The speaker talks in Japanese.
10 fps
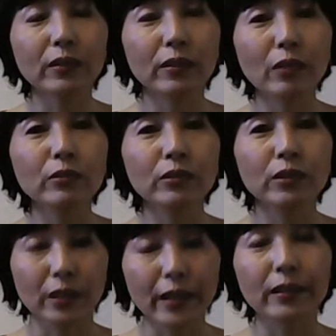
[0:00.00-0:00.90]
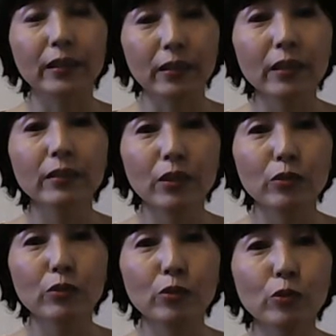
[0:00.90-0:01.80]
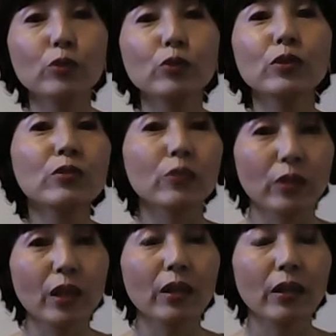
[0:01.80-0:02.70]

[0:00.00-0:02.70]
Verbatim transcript: なるんじゃないかなっていう想像ですよね